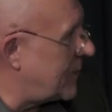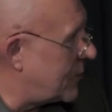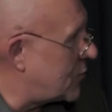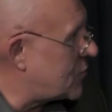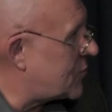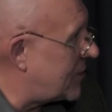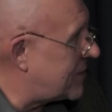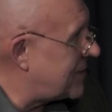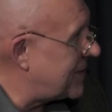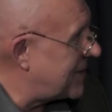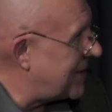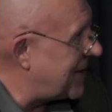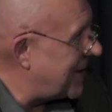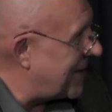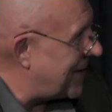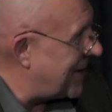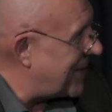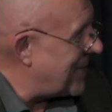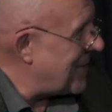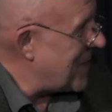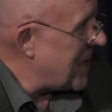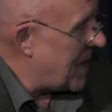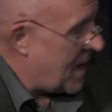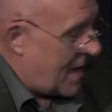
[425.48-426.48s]
что-то дали.
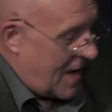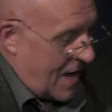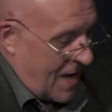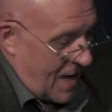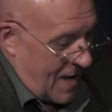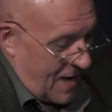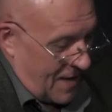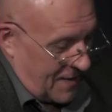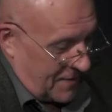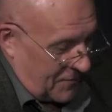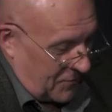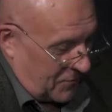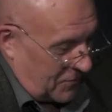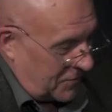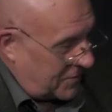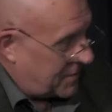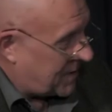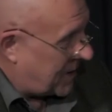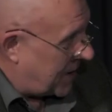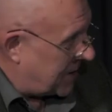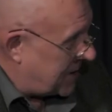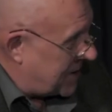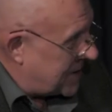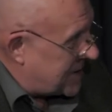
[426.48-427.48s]
Ну,
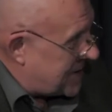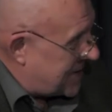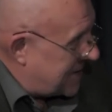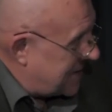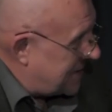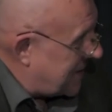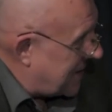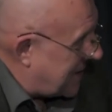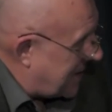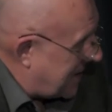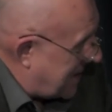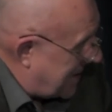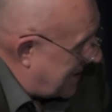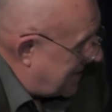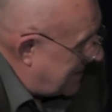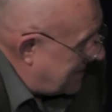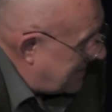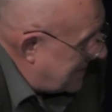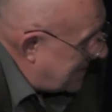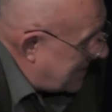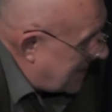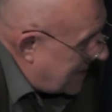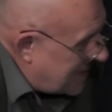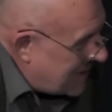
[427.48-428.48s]
традиция такая,
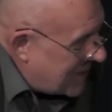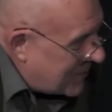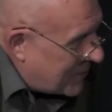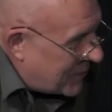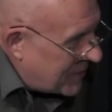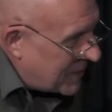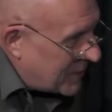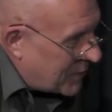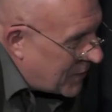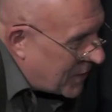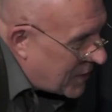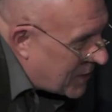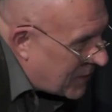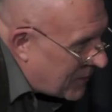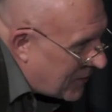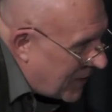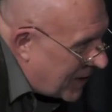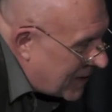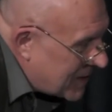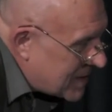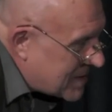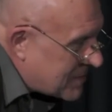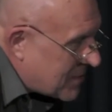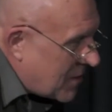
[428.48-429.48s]
да, не, не
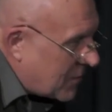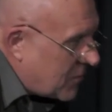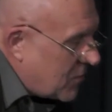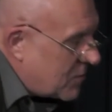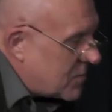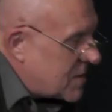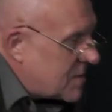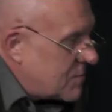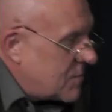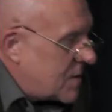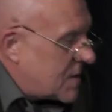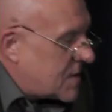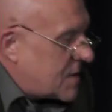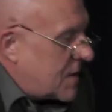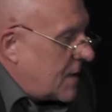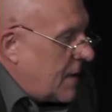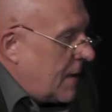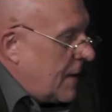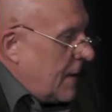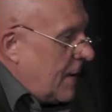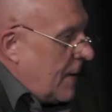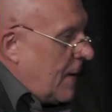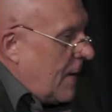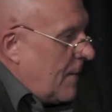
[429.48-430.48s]
прерывалась в каком-то смысле.
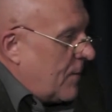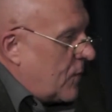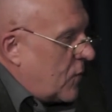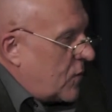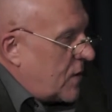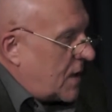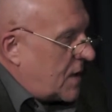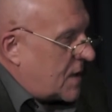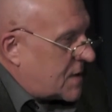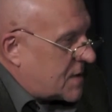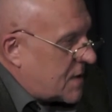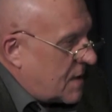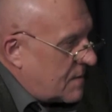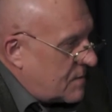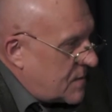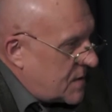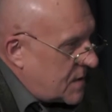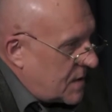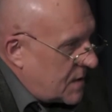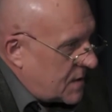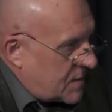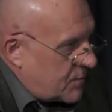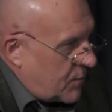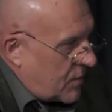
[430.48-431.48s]
Но я на самом
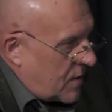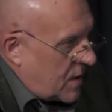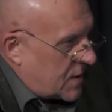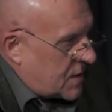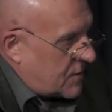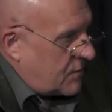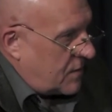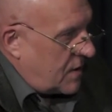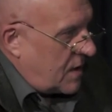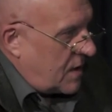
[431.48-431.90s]
деле спрашивал